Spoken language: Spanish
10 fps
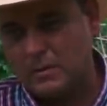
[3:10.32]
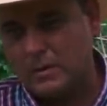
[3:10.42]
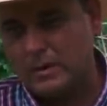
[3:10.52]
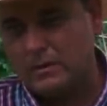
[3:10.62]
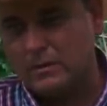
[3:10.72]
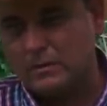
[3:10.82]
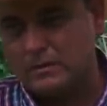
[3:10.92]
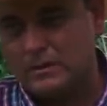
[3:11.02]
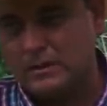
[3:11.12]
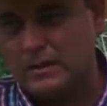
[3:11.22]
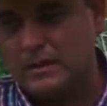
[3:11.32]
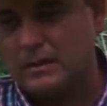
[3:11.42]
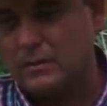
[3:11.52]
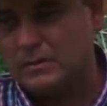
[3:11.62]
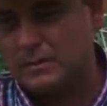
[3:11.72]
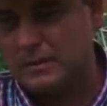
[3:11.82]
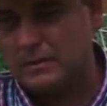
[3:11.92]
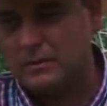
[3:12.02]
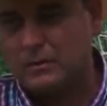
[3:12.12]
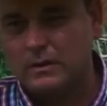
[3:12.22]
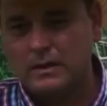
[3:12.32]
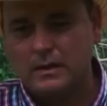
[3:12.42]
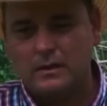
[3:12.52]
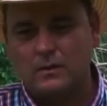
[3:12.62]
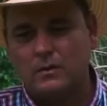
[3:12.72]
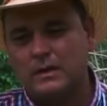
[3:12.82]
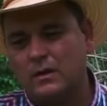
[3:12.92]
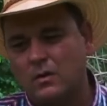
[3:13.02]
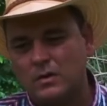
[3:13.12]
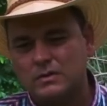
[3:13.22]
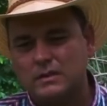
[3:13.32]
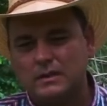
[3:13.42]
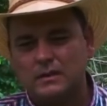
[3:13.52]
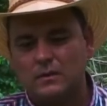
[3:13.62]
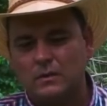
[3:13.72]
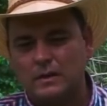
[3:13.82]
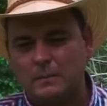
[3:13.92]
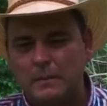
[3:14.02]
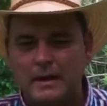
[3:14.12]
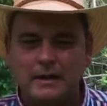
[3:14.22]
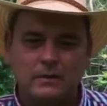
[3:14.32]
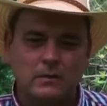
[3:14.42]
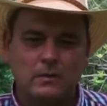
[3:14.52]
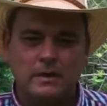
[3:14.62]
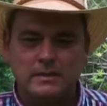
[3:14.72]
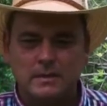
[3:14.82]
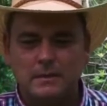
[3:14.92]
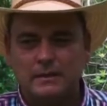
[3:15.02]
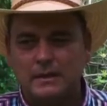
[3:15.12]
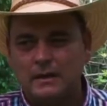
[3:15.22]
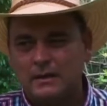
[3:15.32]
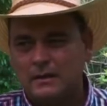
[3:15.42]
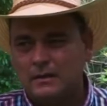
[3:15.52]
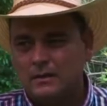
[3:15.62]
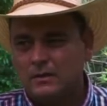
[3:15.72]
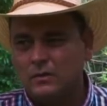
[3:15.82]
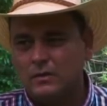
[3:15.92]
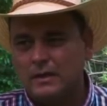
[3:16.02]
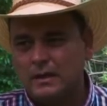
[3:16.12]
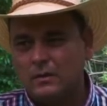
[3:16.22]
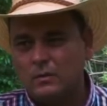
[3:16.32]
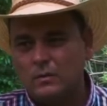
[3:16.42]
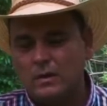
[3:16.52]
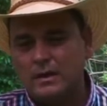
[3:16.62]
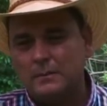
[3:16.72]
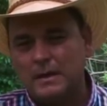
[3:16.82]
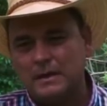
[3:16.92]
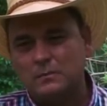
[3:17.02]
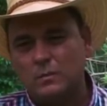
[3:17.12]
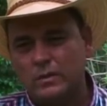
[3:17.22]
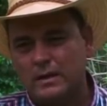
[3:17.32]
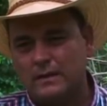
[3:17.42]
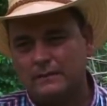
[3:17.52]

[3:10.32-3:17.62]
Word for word: cebuino y en el cruzamiento con el, con el hosting, con el pardo, con el cimental, nos da unos animales muy